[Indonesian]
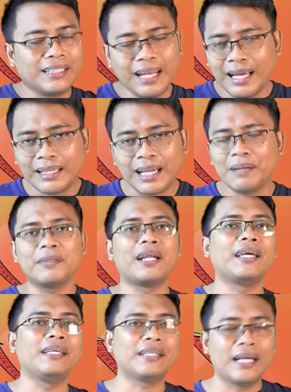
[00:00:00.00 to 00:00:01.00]
Silahkan
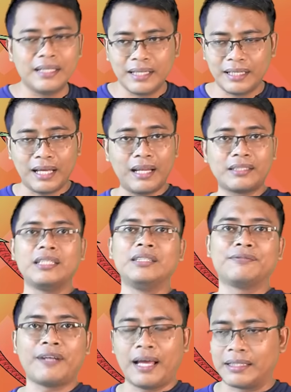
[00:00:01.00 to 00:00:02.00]
menaikkan dengan alasan
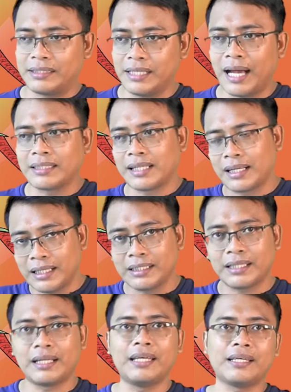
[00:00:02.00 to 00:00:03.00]
inflasi,
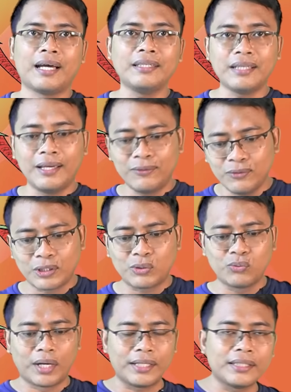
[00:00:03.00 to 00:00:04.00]
asalkan kenaikannya itu
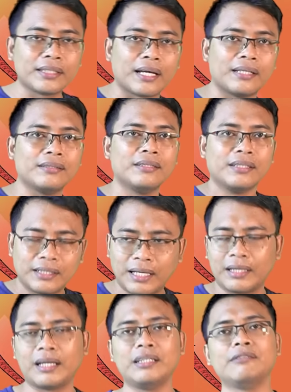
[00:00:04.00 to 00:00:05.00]
sesuai dengan
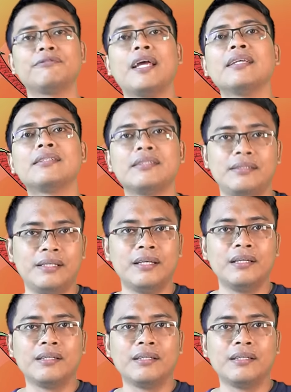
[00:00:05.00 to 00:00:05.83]
kenaikan inflasi.